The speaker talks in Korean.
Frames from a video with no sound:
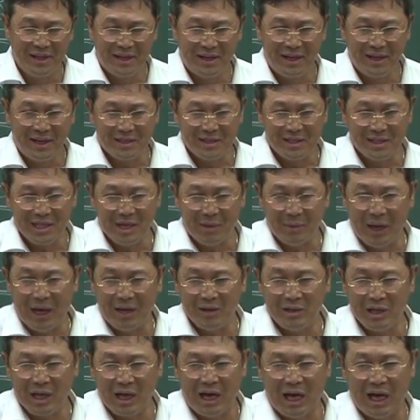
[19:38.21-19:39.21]
그래서 참,
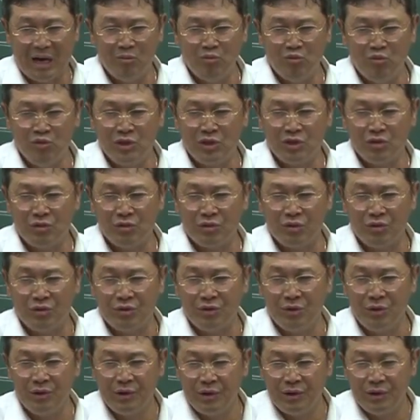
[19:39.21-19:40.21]
제가
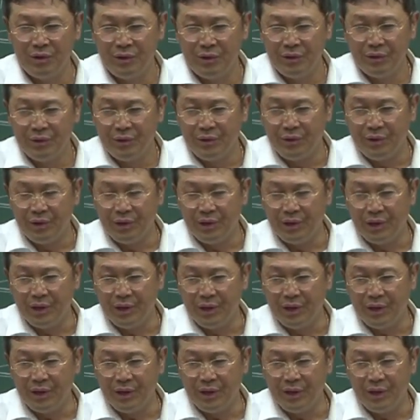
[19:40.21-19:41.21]
학문적으로,
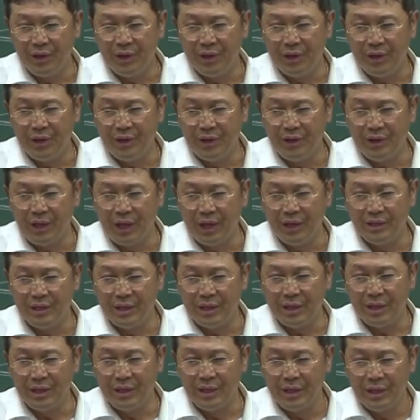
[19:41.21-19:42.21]
예, 이게
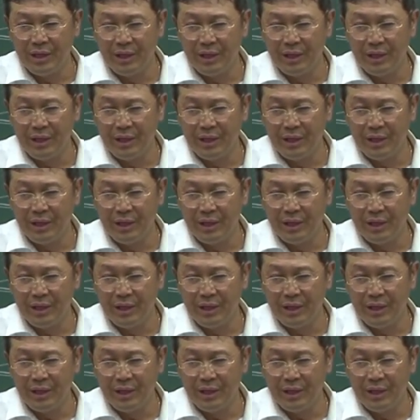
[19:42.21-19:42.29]
이제,